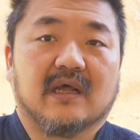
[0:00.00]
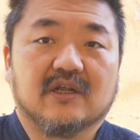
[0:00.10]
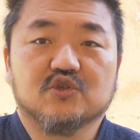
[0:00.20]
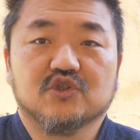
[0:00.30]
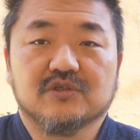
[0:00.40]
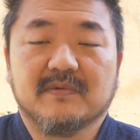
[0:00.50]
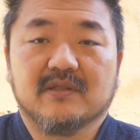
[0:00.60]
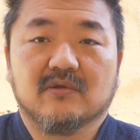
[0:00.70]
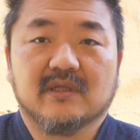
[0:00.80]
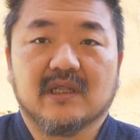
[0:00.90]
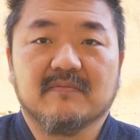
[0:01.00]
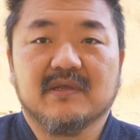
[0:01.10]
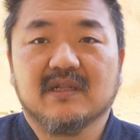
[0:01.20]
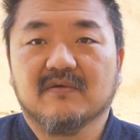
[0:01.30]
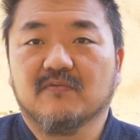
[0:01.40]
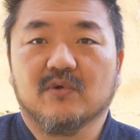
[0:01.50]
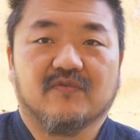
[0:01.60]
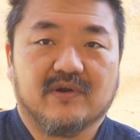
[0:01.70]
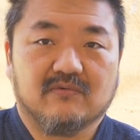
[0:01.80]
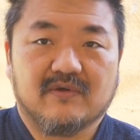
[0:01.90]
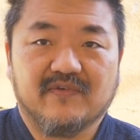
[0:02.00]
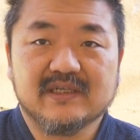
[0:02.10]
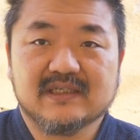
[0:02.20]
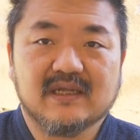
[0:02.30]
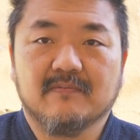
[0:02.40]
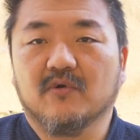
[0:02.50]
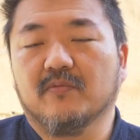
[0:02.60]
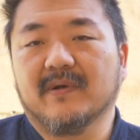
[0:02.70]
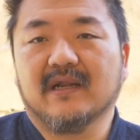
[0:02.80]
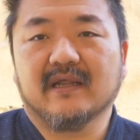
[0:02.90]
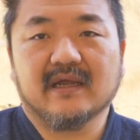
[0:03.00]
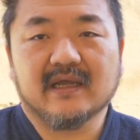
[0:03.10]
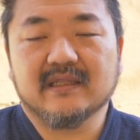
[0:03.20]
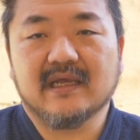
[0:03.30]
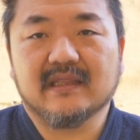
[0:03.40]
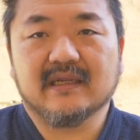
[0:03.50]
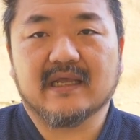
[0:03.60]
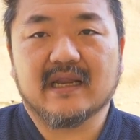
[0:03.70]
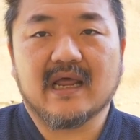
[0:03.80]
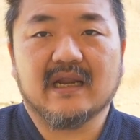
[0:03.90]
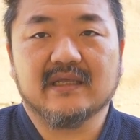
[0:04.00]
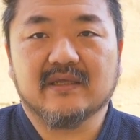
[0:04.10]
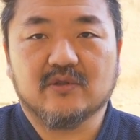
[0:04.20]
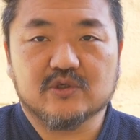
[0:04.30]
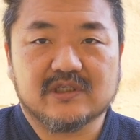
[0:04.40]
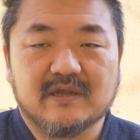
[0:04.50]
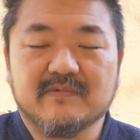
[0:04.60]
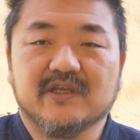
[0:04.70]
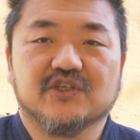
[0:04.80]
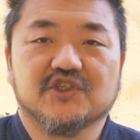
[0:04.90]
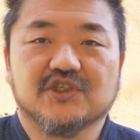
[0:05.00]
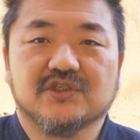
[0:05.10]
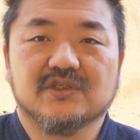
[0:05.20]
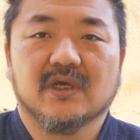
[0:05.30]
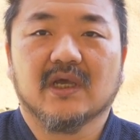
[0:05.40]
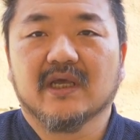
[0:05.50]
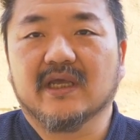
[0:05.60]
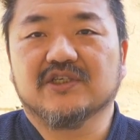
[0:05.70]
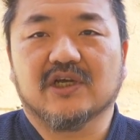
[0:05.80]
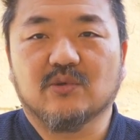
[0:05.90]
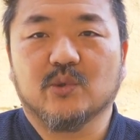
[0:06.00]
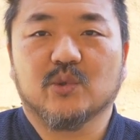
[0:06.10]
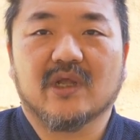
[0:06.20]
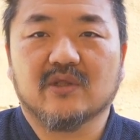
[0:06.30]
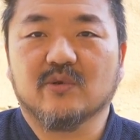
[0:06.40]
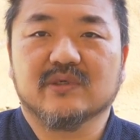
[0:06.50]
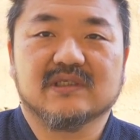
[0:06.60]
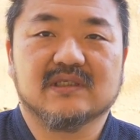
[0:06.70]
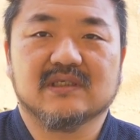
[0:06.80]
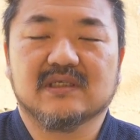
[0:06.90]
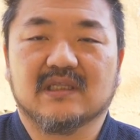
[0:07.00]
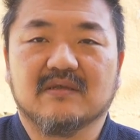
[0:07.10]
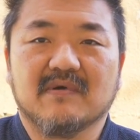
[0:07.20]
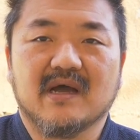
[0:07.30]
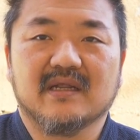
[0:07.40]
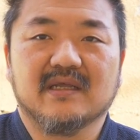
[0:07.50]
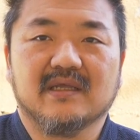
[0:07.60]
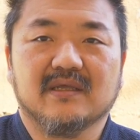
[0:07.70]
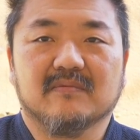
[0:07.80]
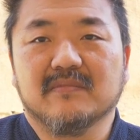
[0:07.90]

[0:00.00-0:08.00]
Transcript: al raggiungimento dei 3.000 voglio fare una festa, voglio parlare anche di altri canali e i nostri amici che ci hanno aiutato in queste settimane,